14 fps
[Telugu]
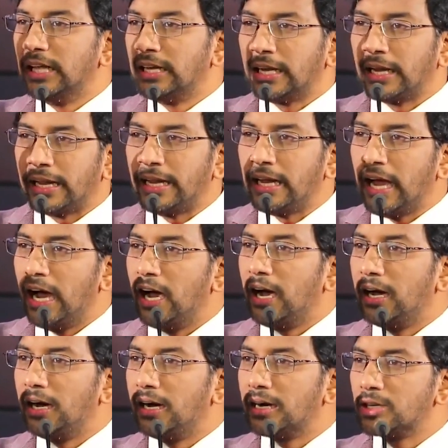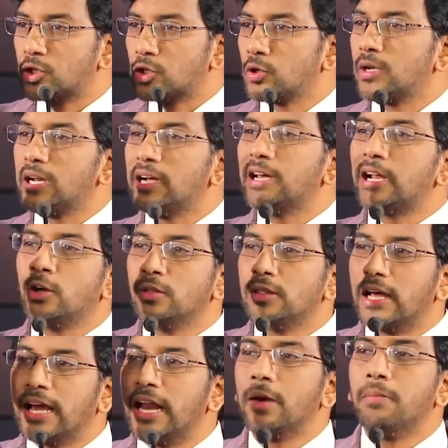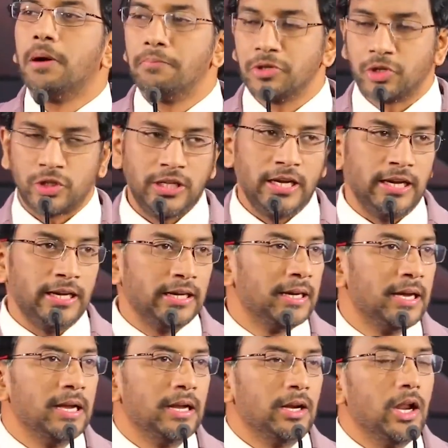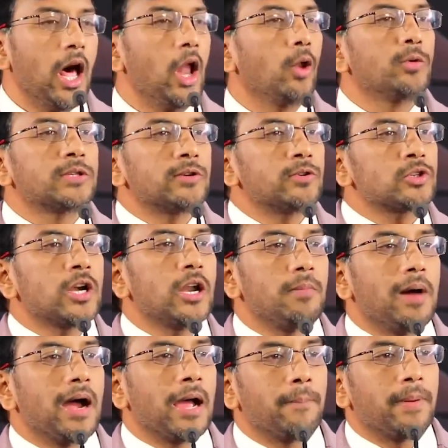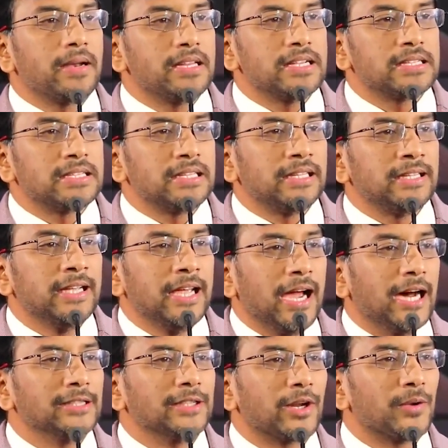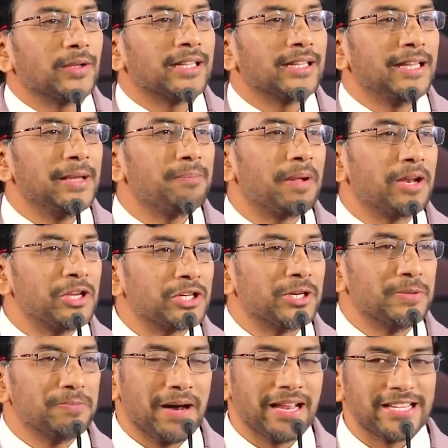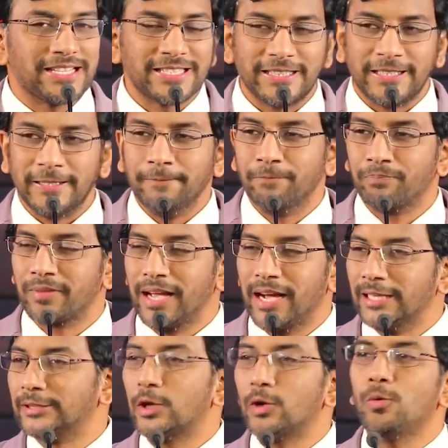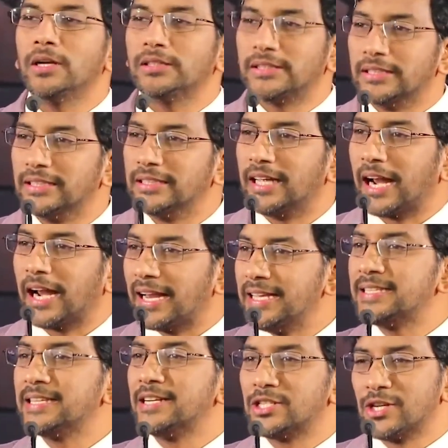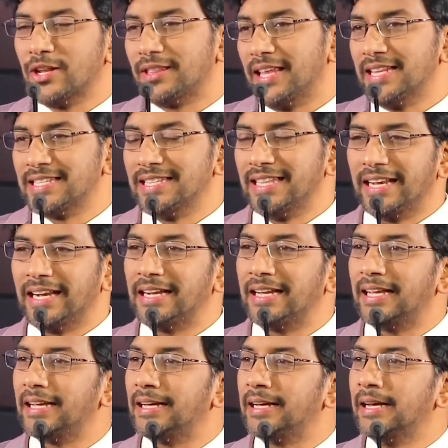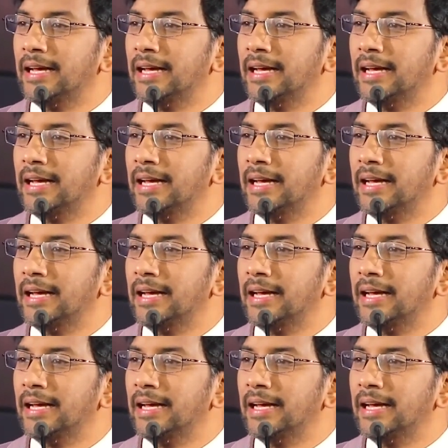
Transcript: దాన్ని ఆ శుక్రగ్రహం దగ్గరికి పంపిస్తే నాలుగు సంవత్సరాలు బాగా పనిచేసి ఆ తర్వాత అది పనిచేయడం మానేసింది ఆ తర్వాత రీసెర్చ్లో తెలిసింది ఏంటంటే